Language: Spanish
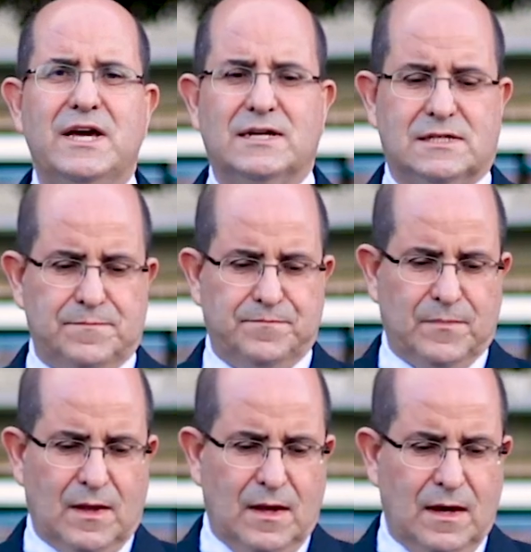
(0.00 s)
días,
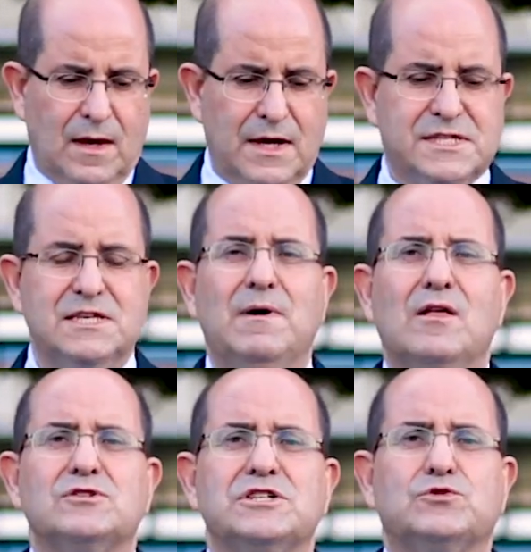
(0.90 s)

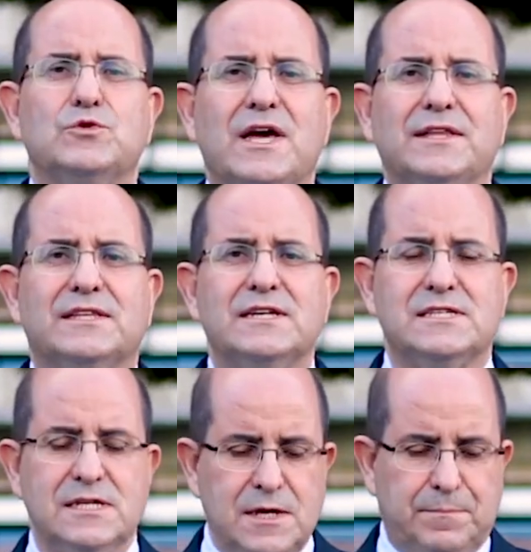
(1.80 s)
estimados
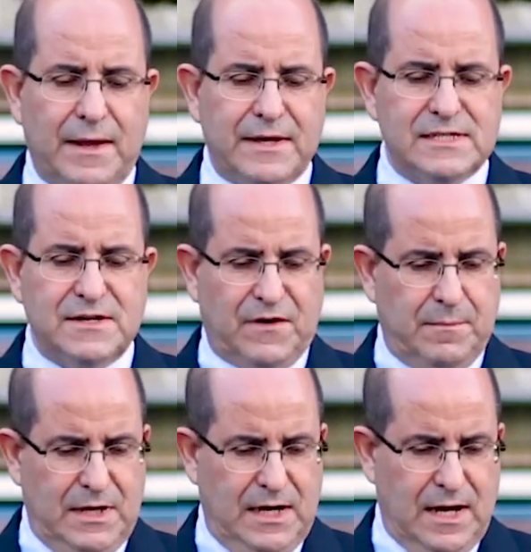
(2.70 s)
estudiantes y padres de
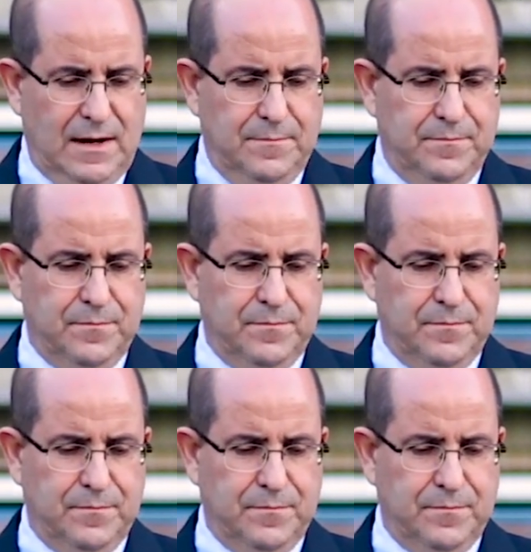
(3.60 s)
familia.